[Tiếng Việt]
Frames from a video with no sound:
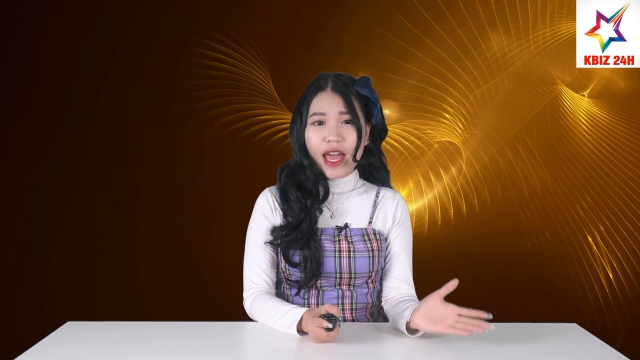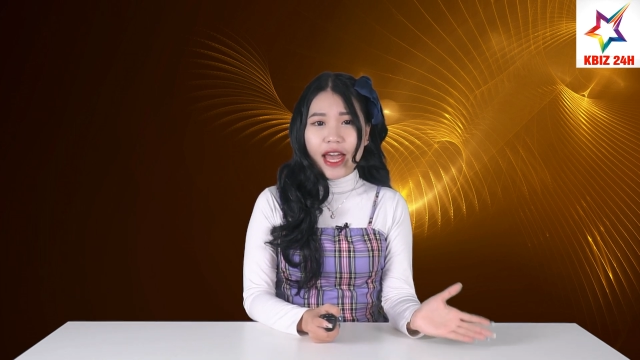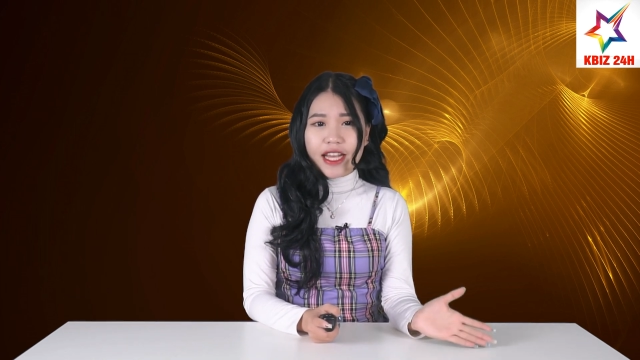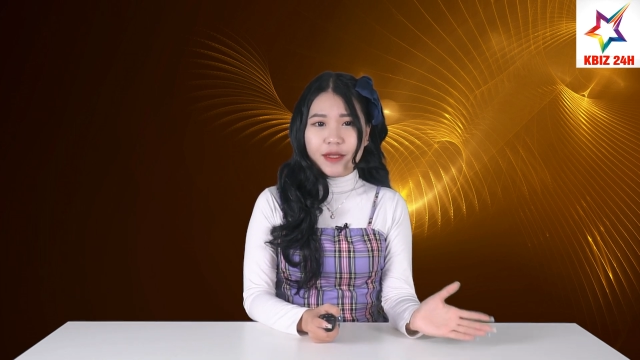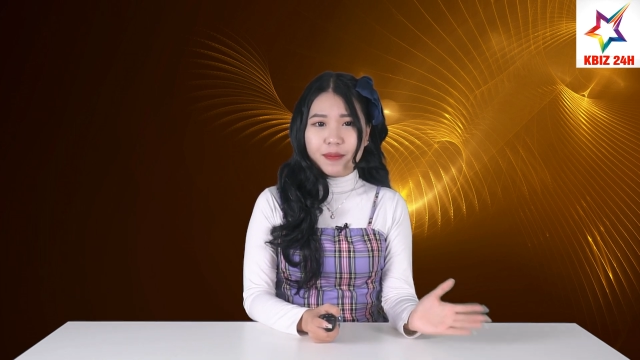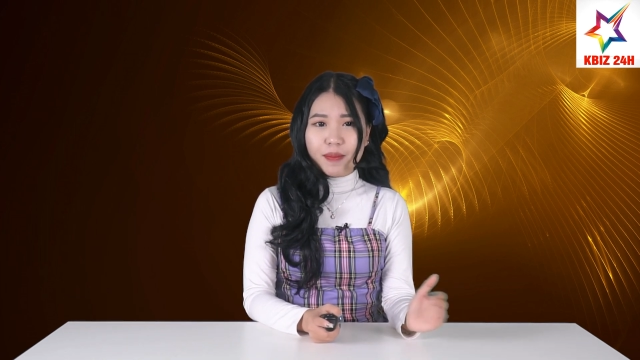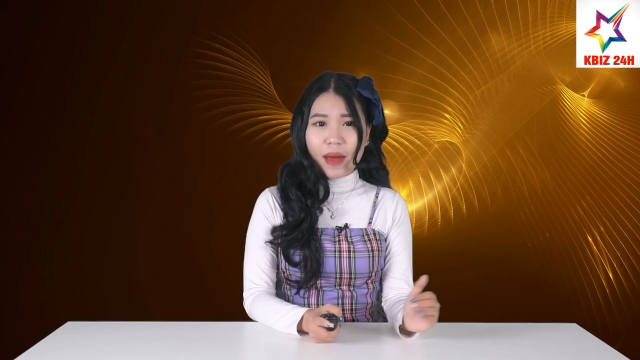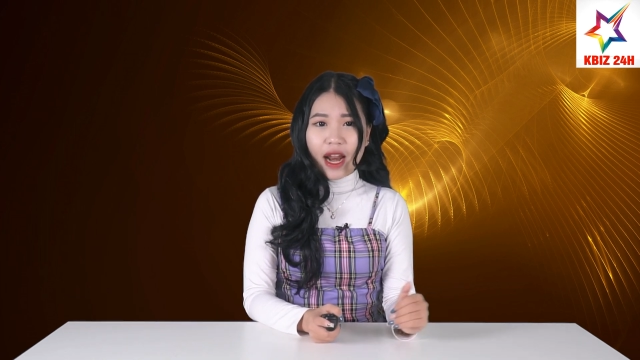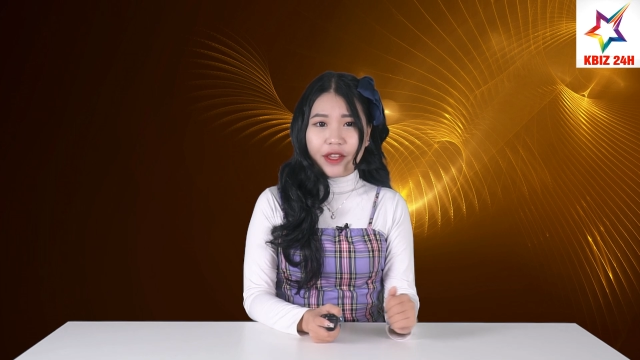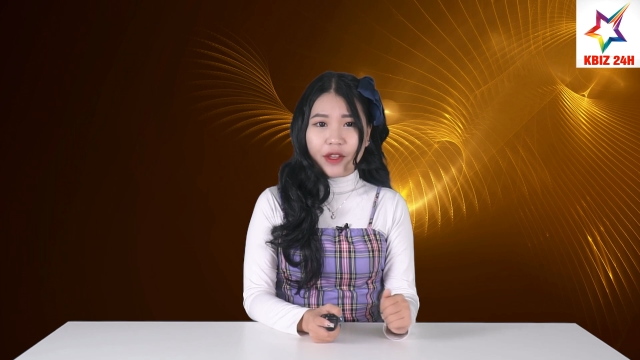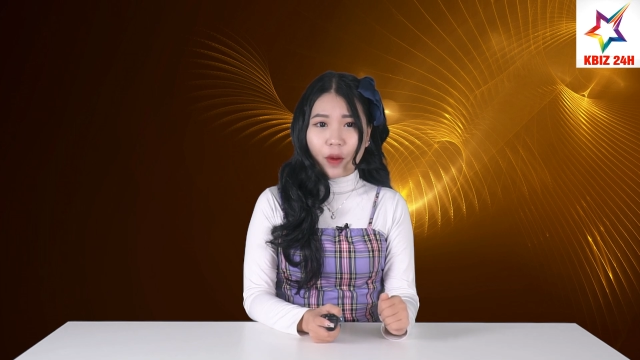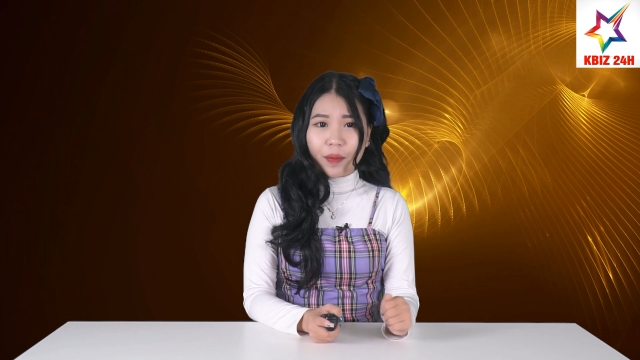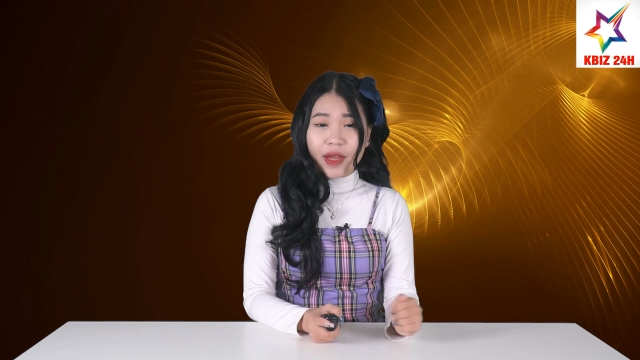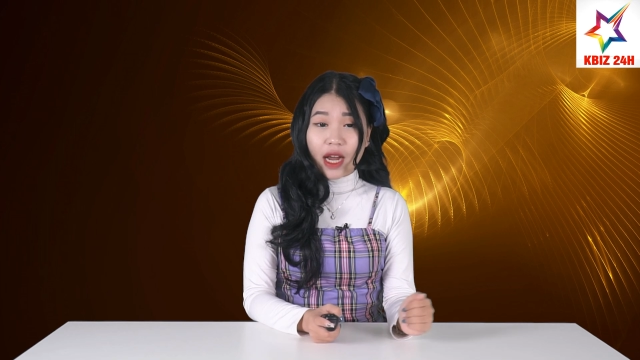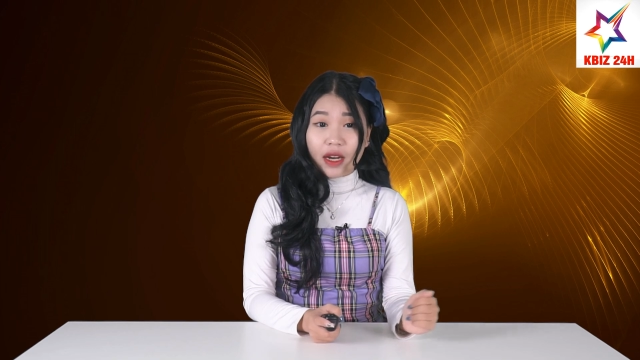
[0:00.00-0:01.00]
aespa là
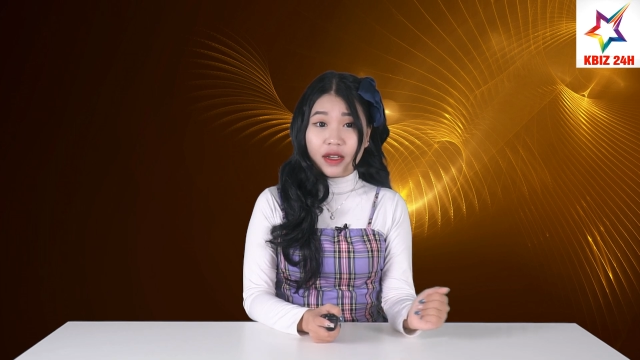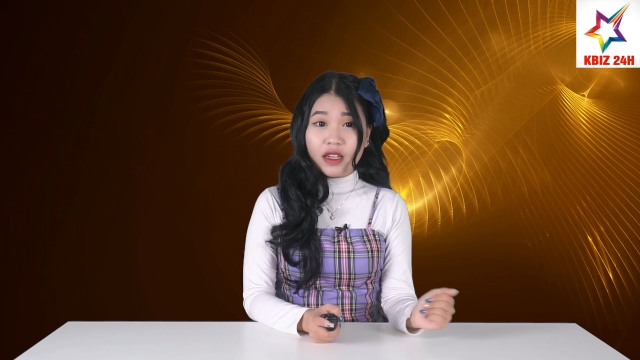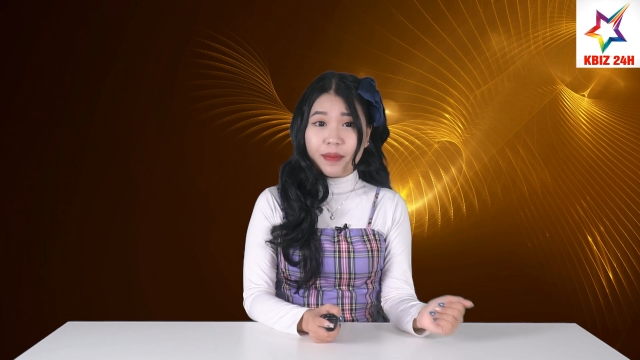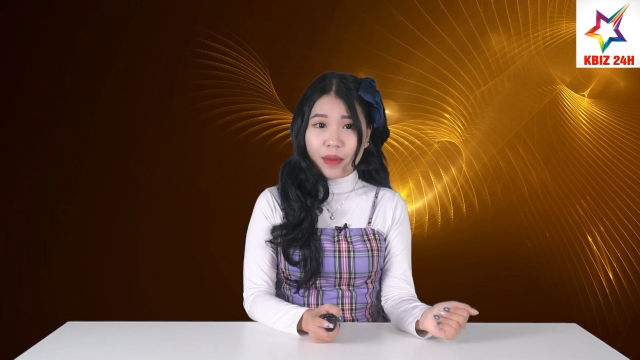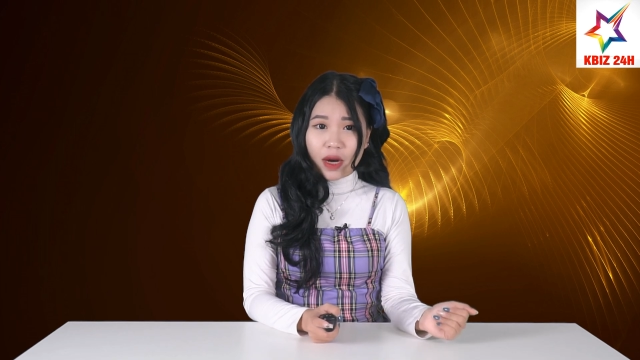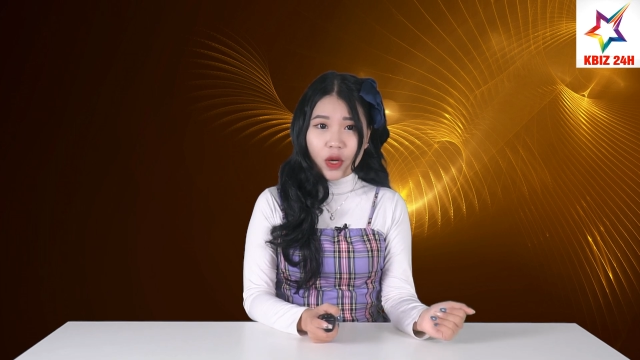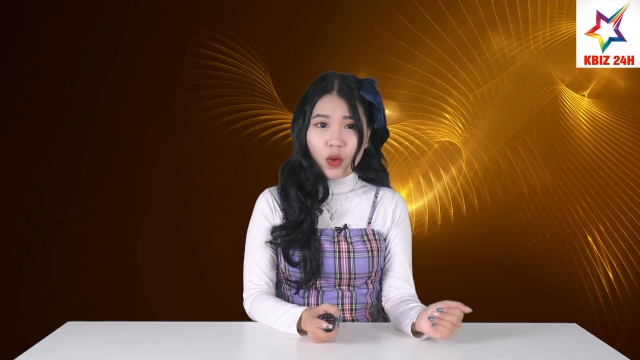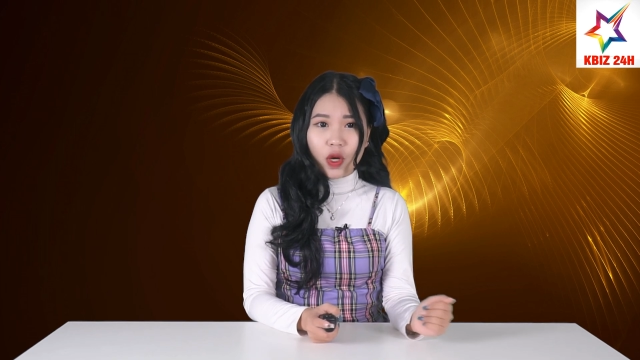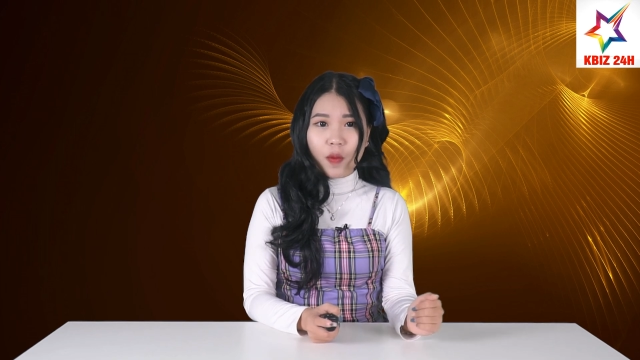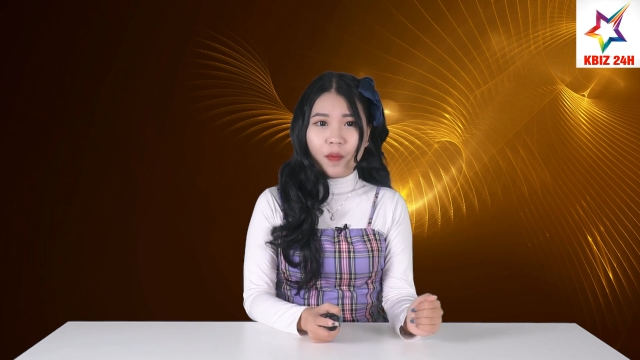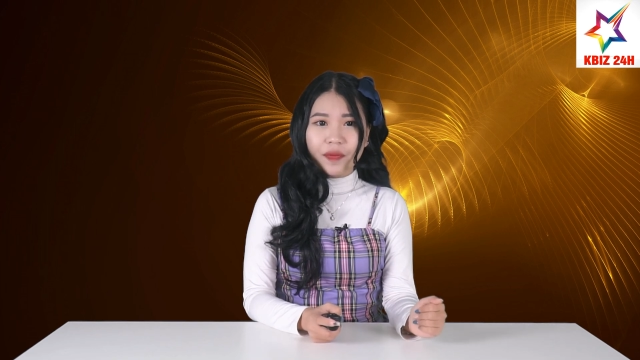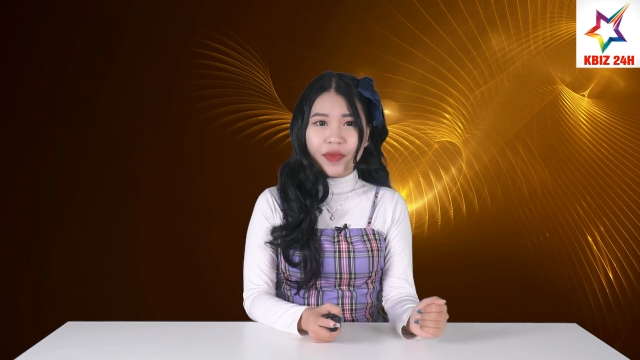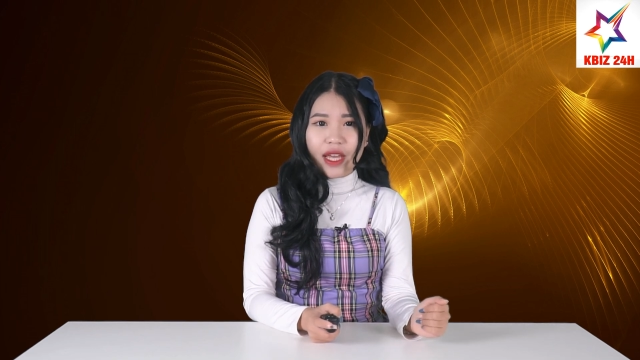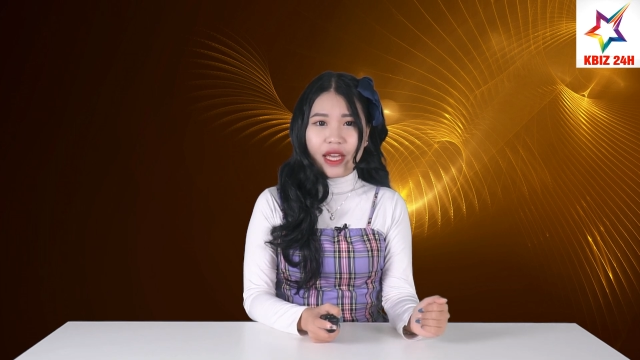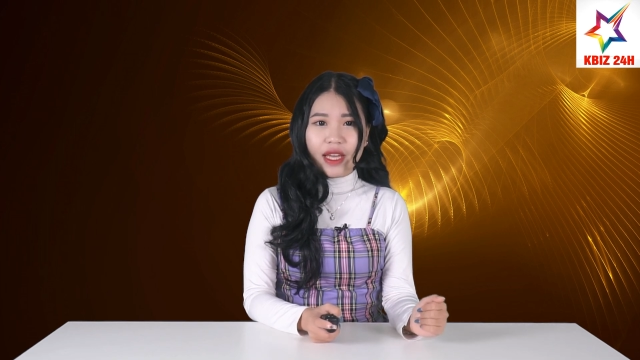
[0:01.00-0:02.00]
nhóm nhạc nữ mới của
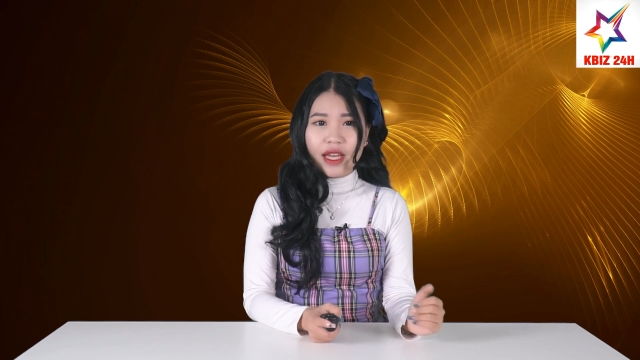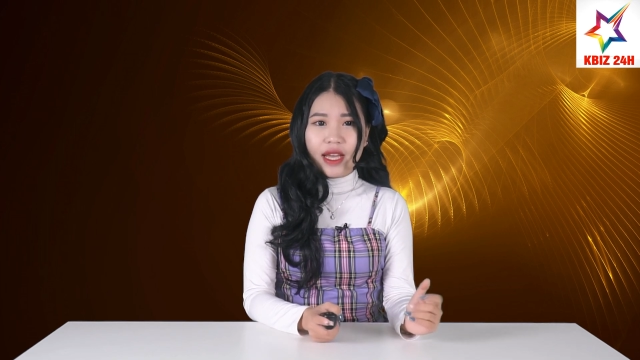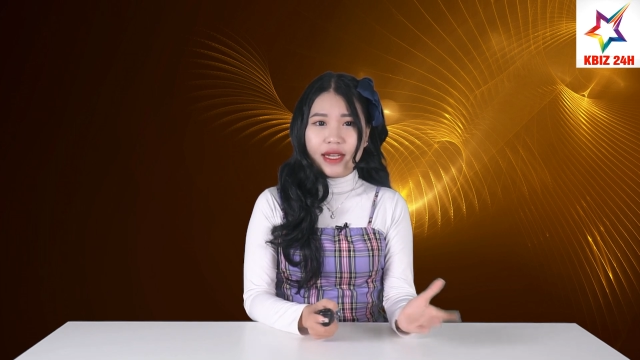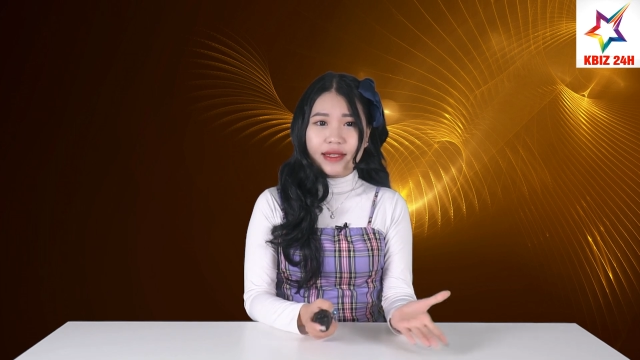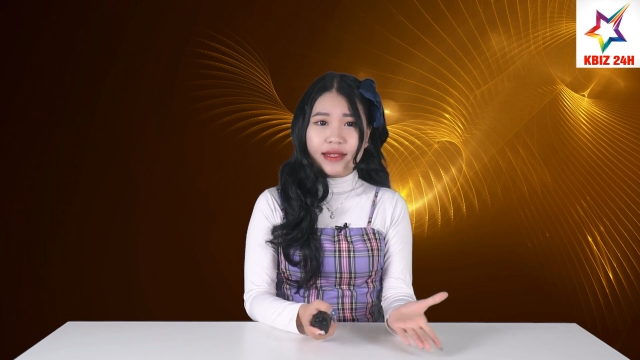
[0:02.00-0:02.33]
công ty